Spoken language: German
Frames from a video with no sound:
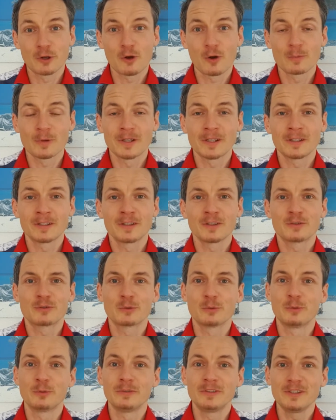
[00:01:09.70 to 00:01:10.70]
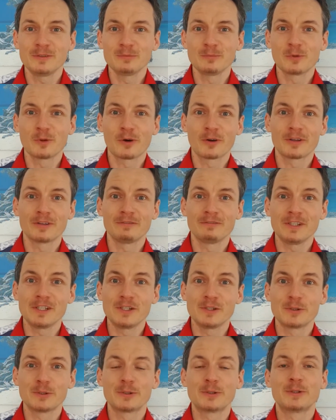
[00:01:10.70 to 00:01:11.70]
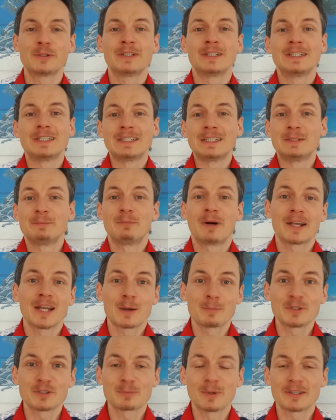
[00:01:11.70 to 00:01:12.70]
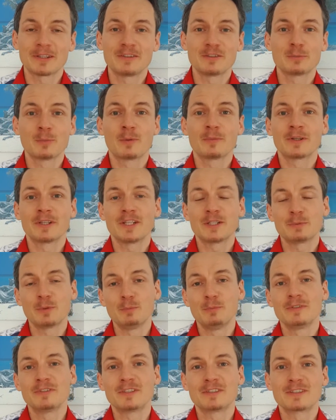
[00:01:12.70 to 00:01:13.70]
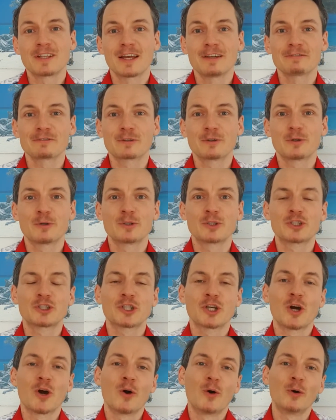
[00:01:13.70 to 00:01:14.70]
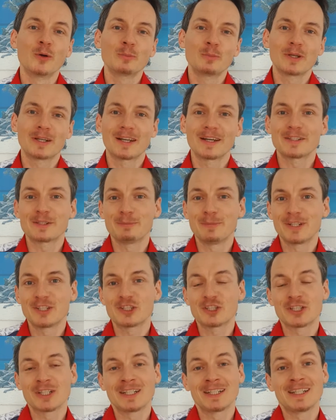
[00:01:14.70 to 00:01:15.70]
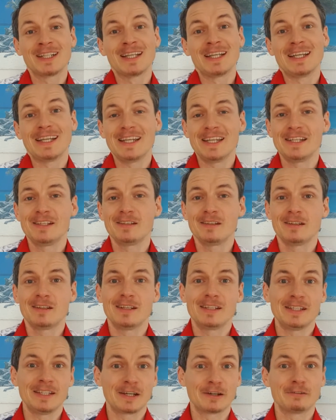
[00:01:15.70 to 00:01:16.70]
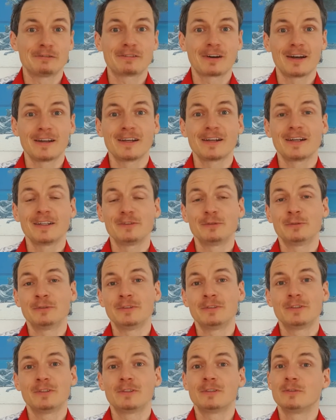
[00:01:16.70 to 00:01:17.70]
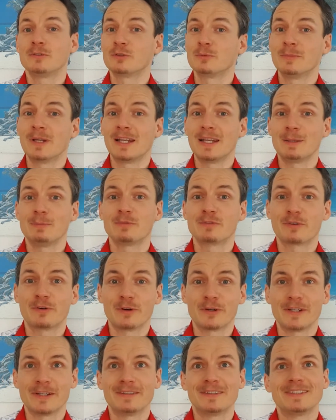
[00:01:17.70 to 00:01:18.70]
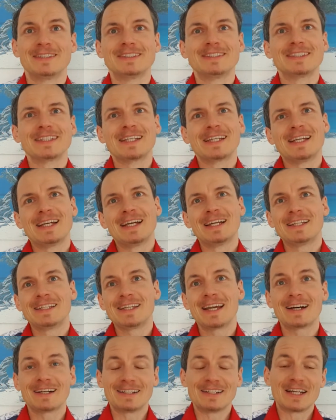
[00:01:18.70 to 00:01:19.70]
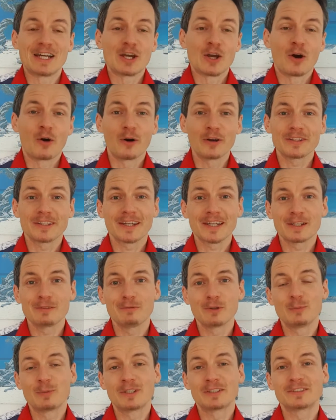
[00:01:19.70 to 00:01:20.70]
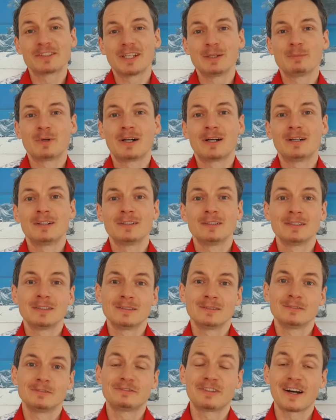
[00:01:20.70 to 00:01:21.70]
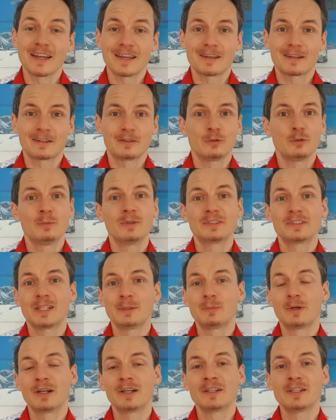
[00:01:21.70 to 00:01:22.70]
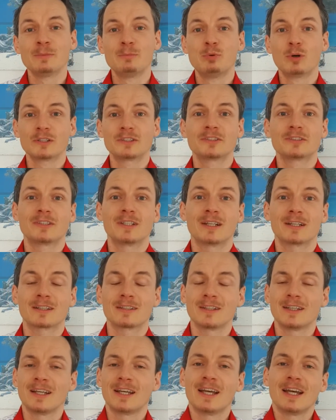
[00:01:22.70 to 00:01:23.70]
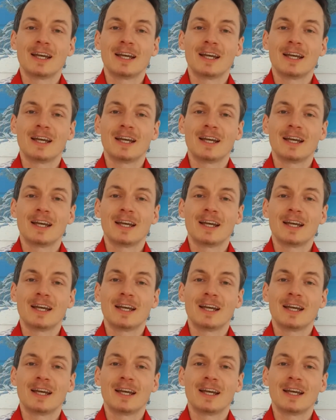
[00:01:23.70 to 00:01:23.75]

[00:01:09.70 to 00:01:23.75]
willkommen zu diesem neuen Video. Mein Name ist Martin Zimmermann, ich bin Business Life Coach und begleite Menschen in ihre Freiheit und zu mehr Lebensfreude. Ja, heute reden wir über das Thema Feiern, über das Thema Geburtstag.